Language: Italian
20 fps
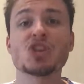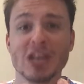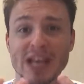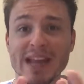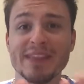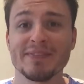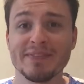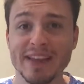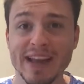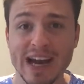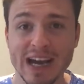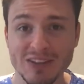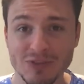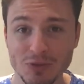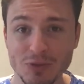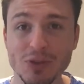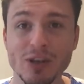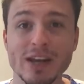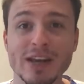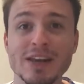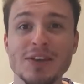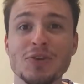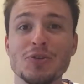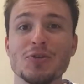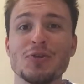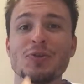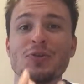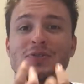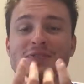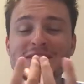l'ha dato e
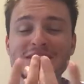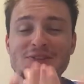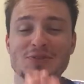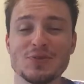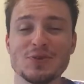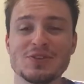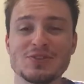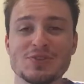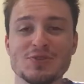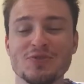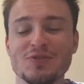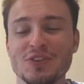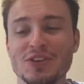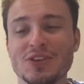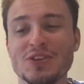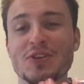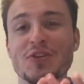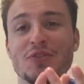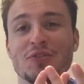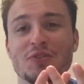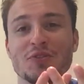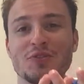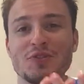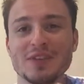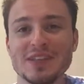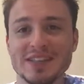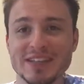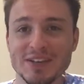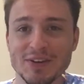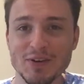io in questo video
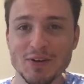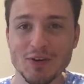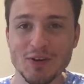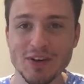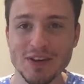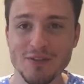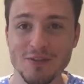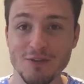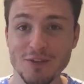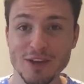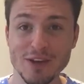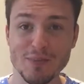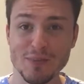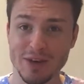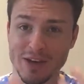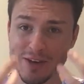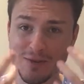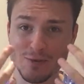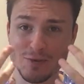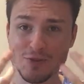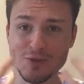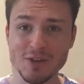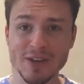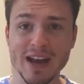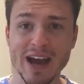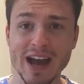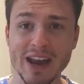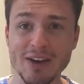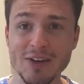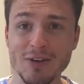vi dirò i film che
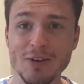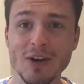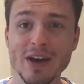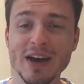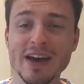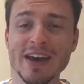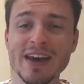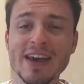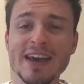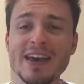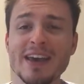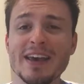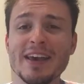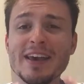usciranno e